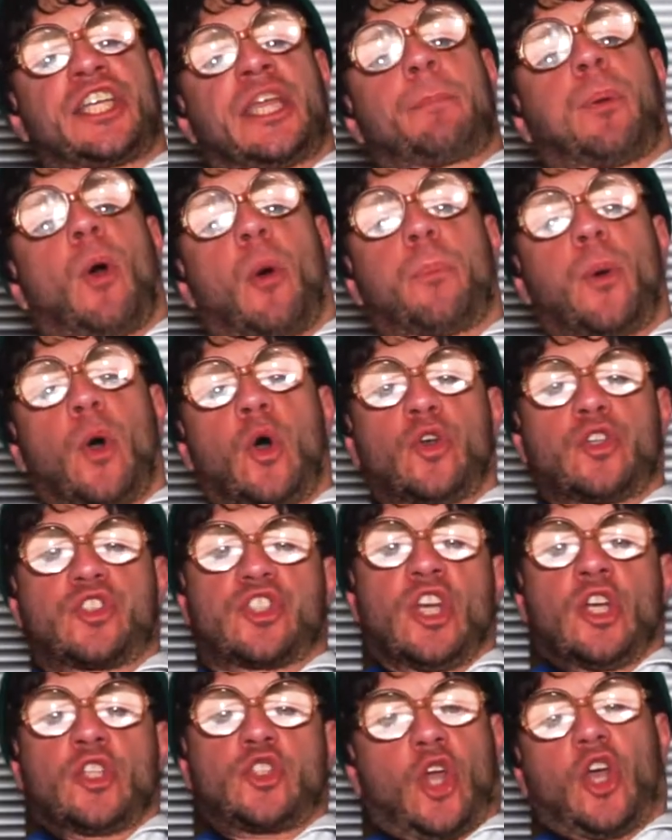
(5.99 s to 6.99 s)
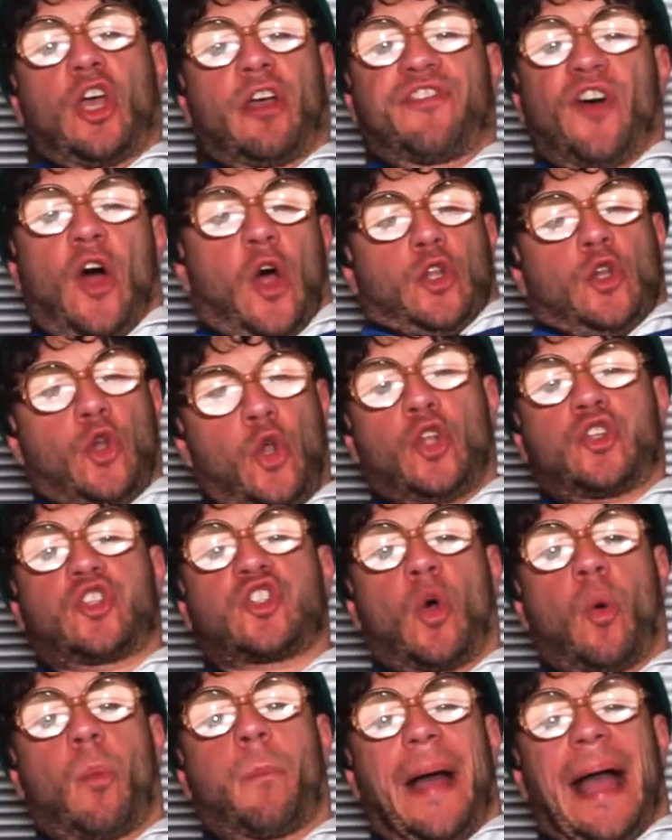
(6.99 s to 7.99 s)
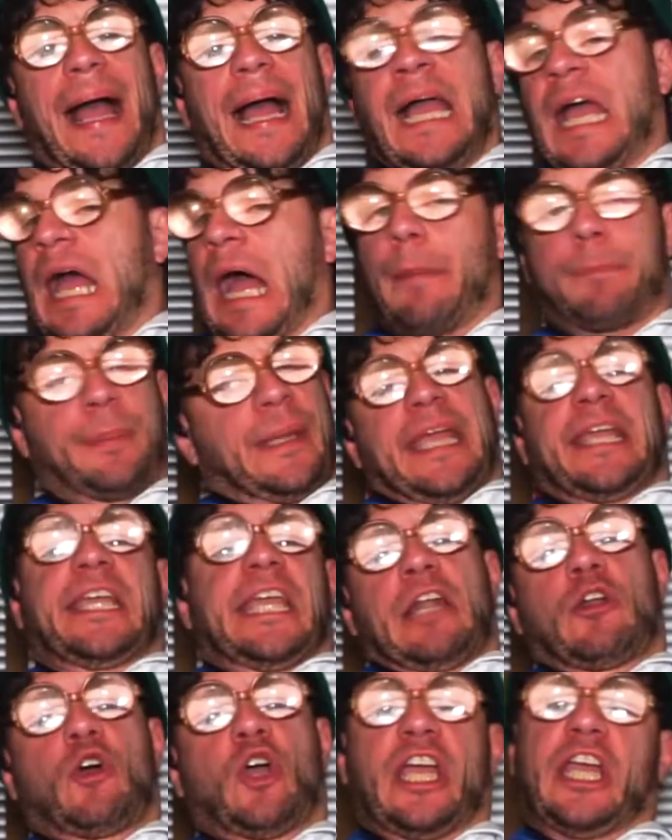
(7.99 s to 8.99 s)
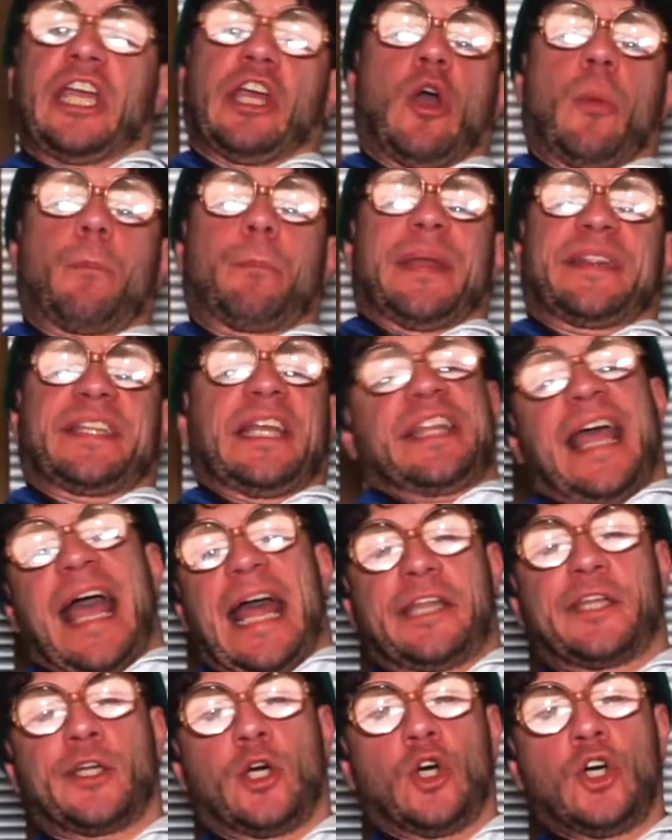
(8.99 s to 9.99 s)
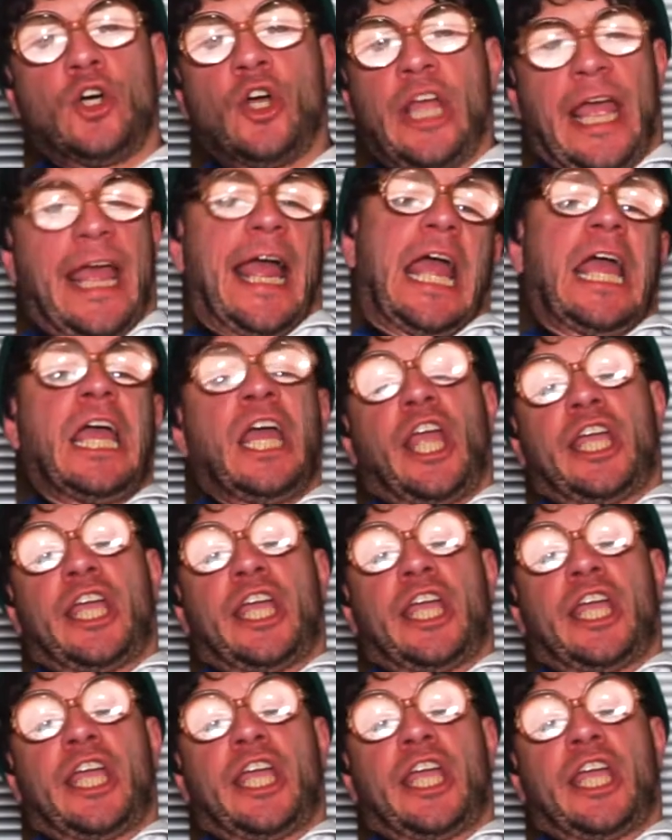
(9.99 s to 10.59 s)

qui propose de revendre l'eau de son bain après qu'elle aurait euh, pété d'un hein,